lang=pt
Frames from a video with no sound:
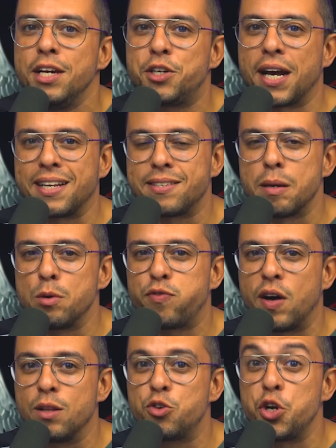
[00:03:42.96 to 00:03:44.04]
E já que estamos
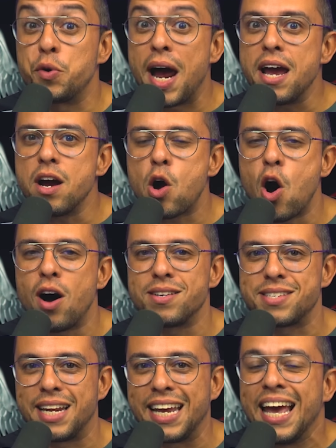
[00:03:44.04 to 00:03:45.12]
falando de Ryan
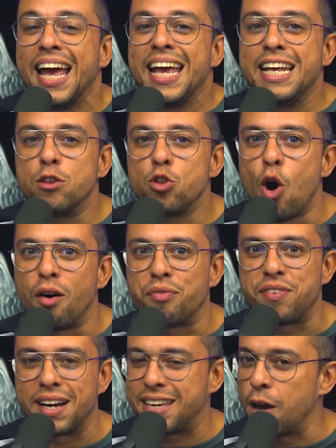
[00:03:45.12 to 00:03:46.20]
Gosling e
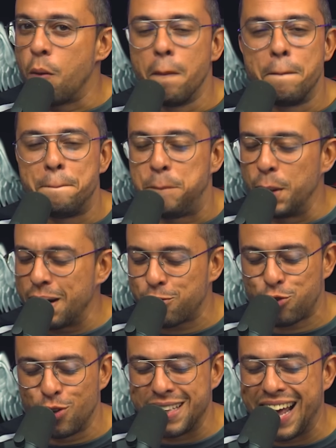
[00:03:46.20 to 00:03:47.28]
Nova, que é um
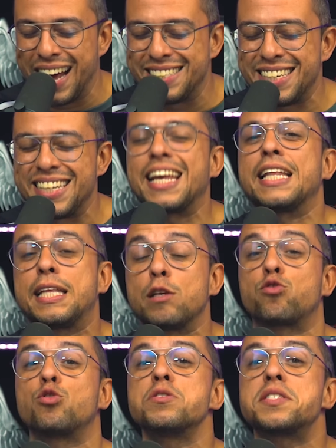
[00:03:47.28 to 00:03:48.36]
personagem que é
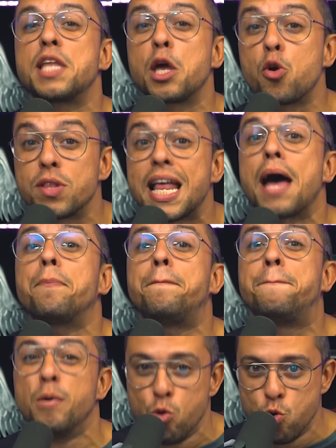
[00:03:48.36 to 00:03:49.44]
testosterona
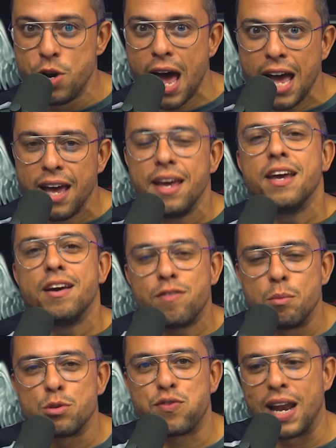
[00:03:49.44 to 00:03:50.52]
pura,
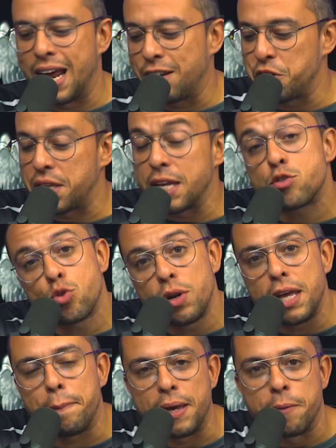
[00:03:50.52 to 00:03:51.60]
vamos falar de
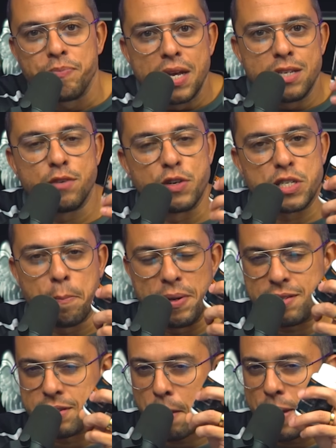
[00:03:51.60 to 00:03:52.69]
Textolib. Se você
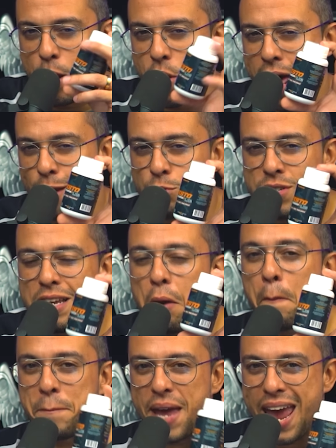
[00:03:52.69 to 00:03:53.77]
precisa melhorar o
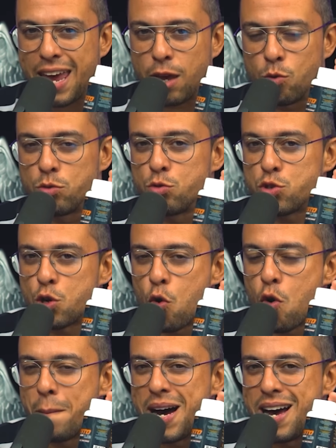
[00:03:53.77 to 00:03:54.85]
desempenho no seu
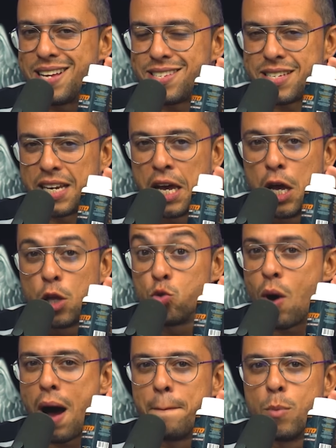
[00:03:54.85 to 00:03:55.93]
romance,
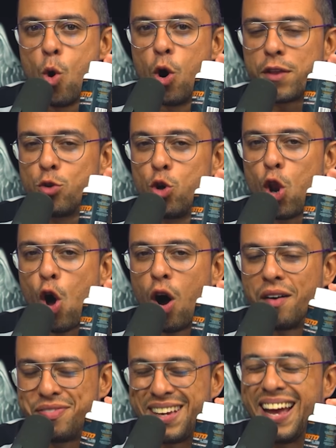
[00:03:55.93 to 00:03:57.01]
no amor, no
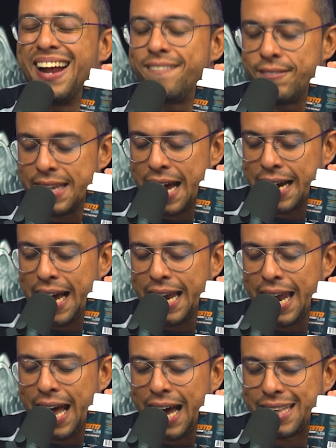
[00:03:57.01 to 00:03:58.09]
love, na
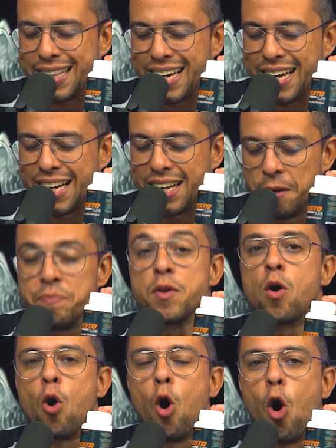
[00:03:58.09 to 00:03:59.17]
galada,
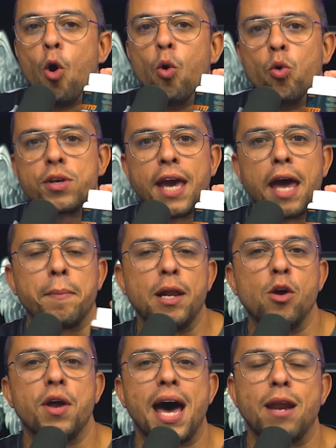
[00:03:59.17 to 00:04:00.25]
ou quer
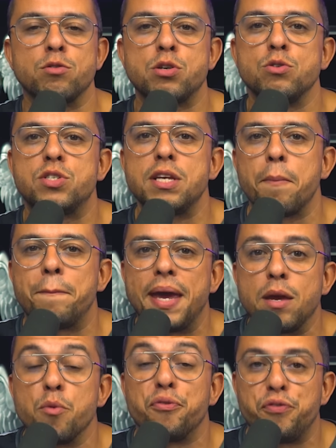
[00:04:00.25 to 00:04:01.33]
melhorar o seu
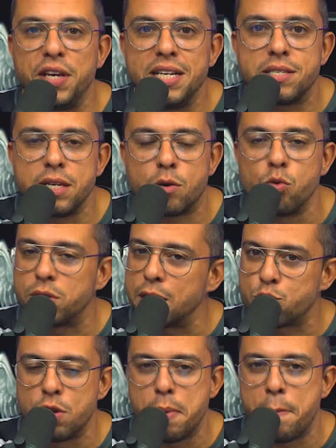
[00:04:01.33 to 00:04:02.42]
desempenho físico, o
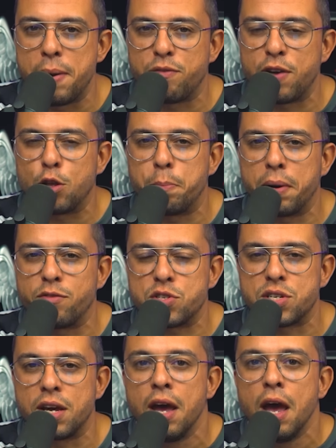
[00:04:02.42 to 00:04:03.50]
Texto é perfeito para você,